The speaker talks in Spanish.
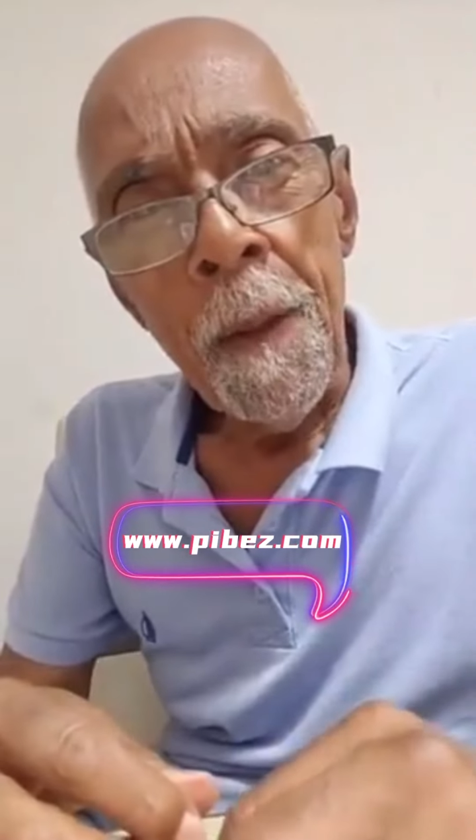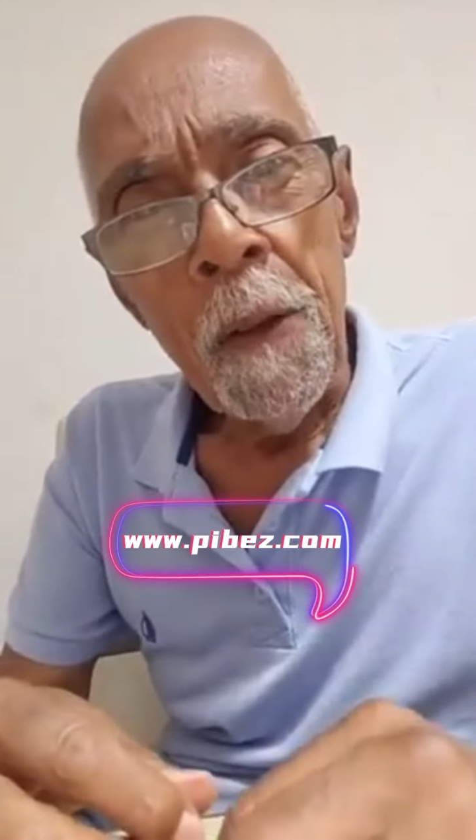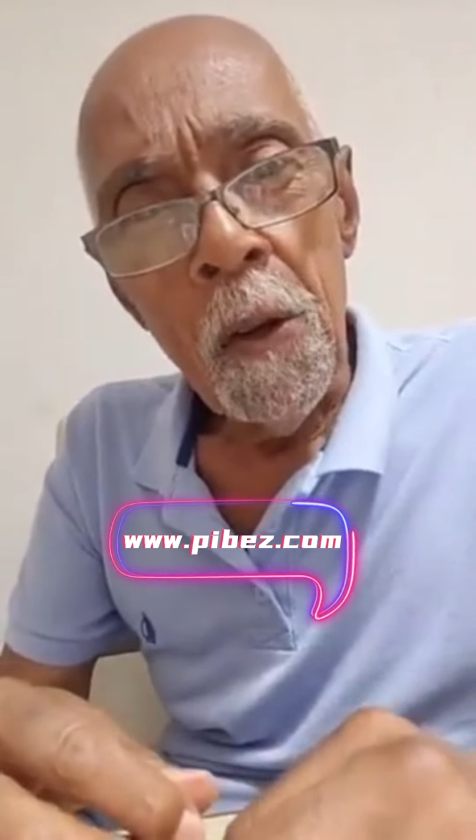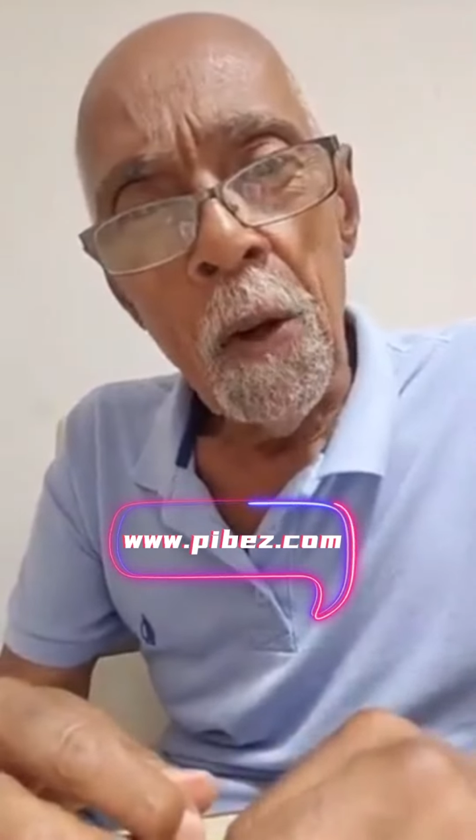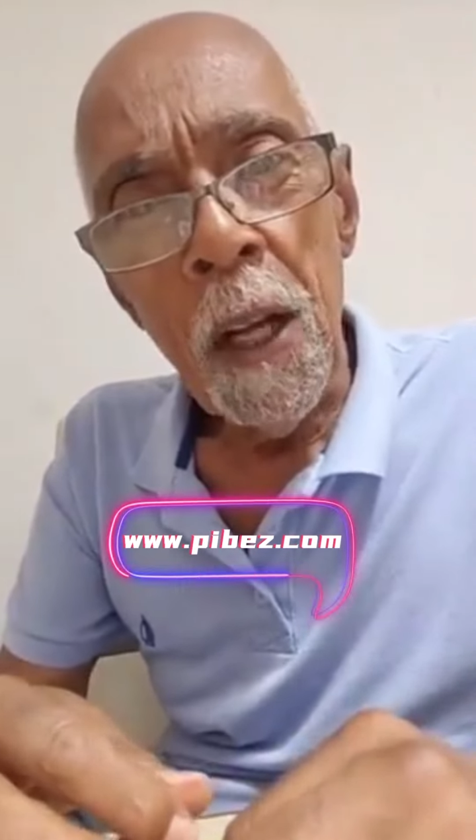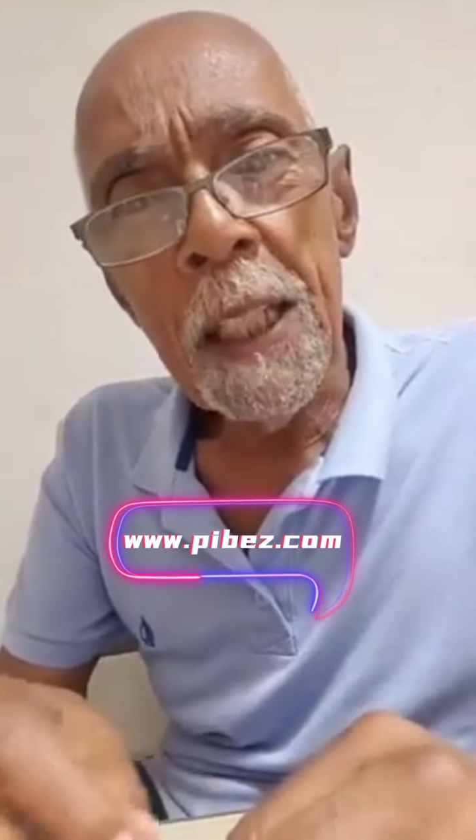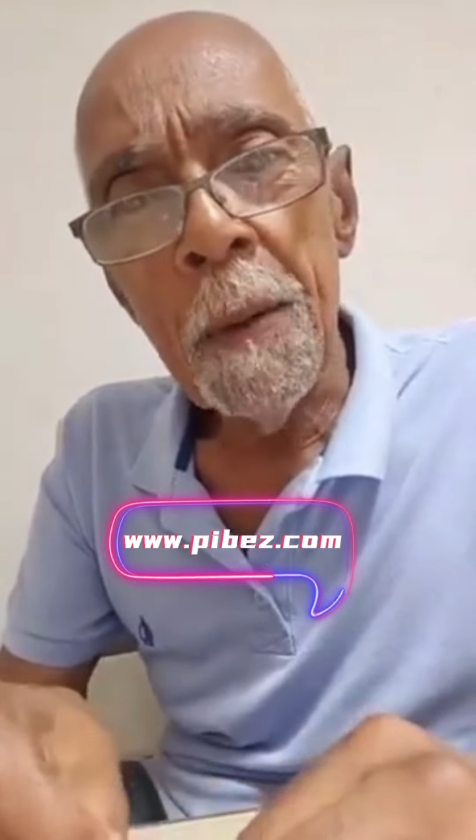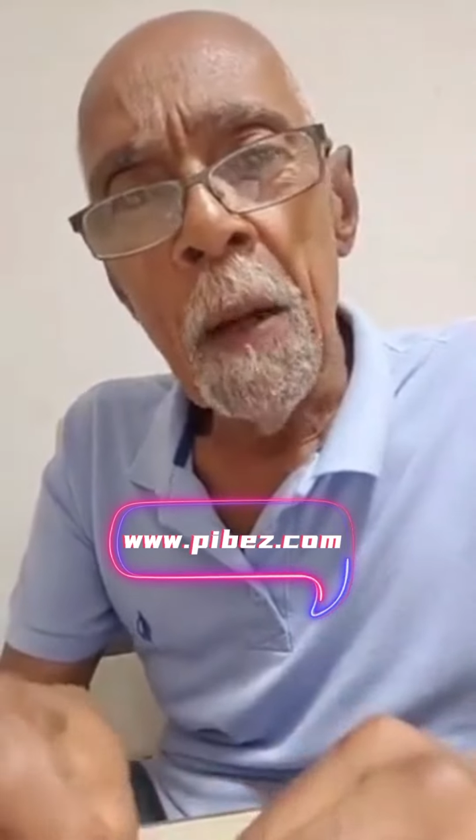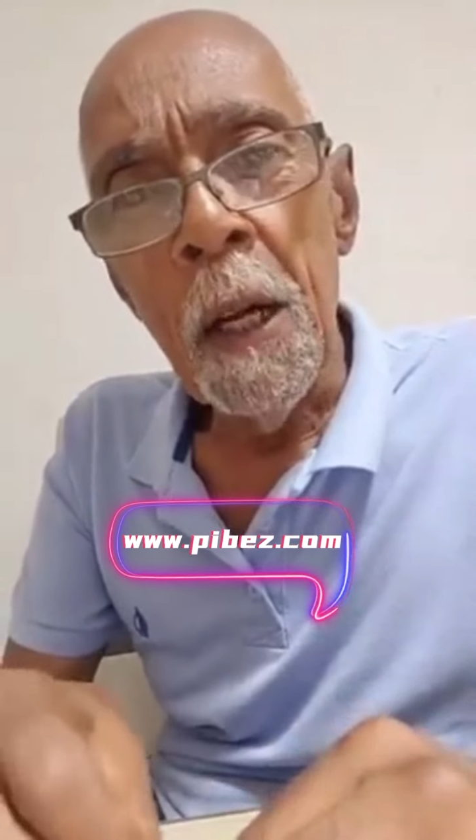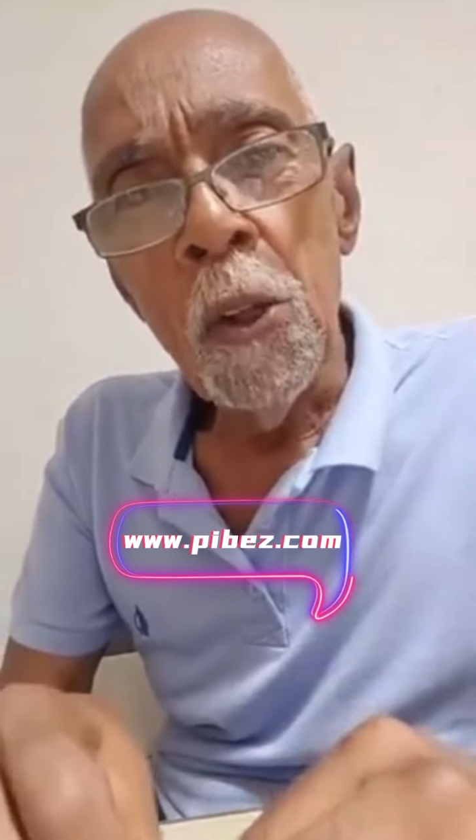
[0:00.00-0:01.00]
Yo no lo
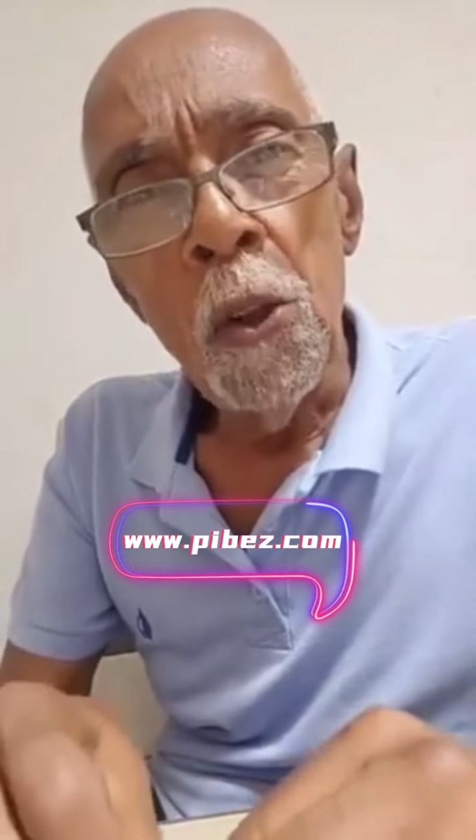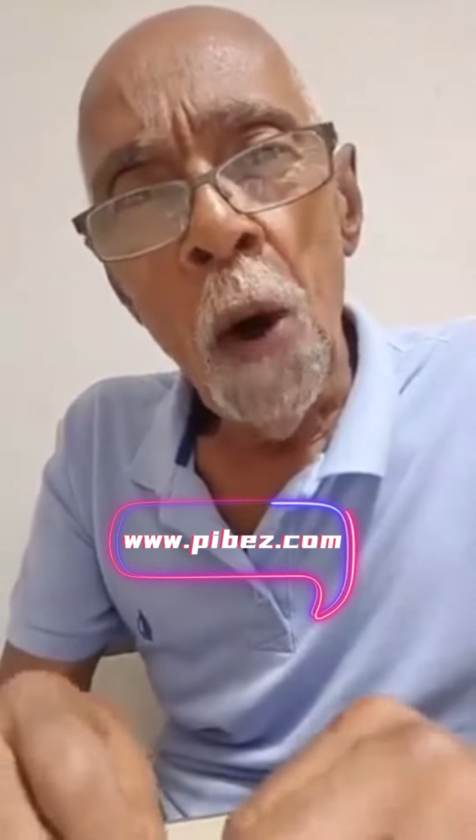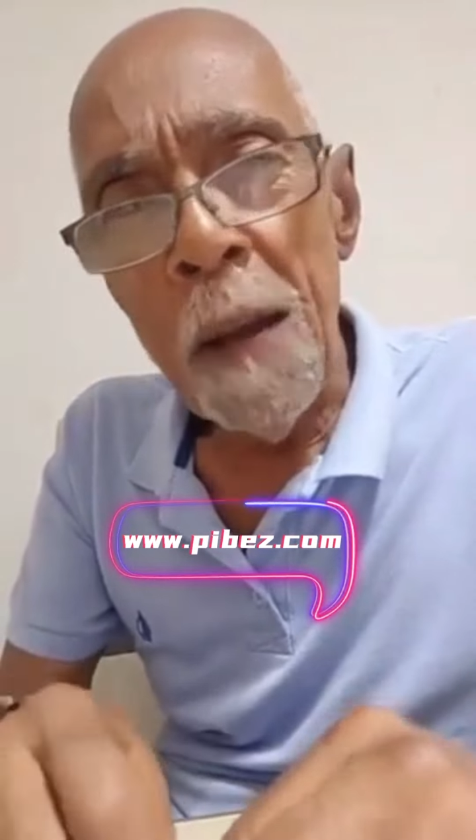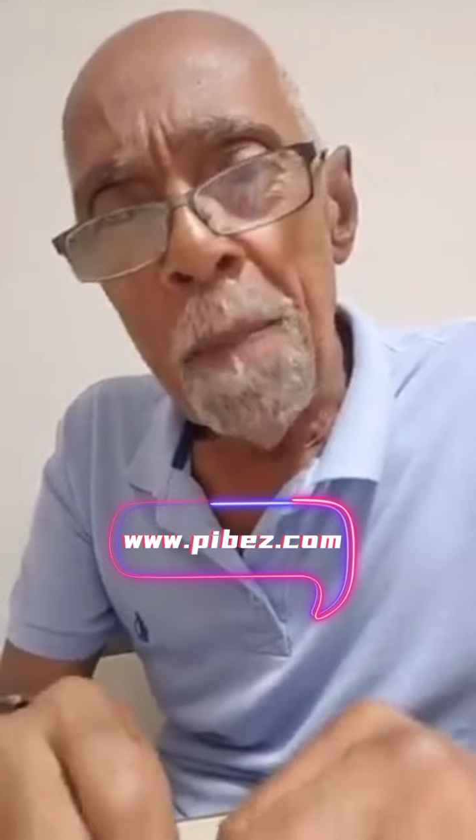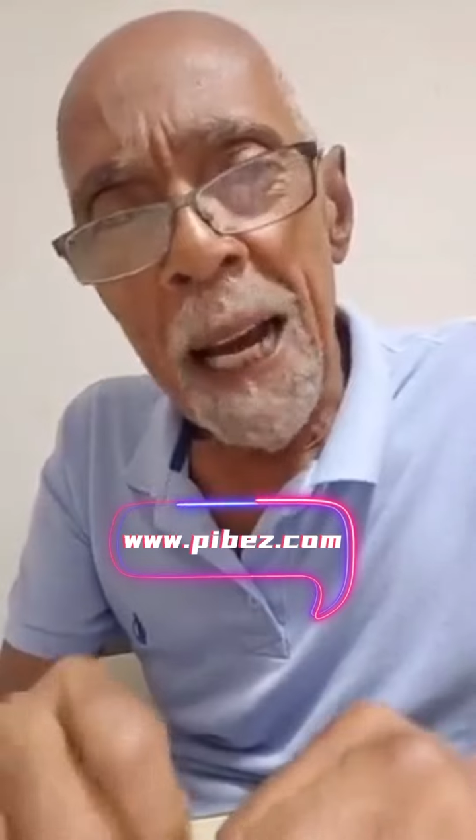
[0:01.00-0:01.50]
acepto. No hay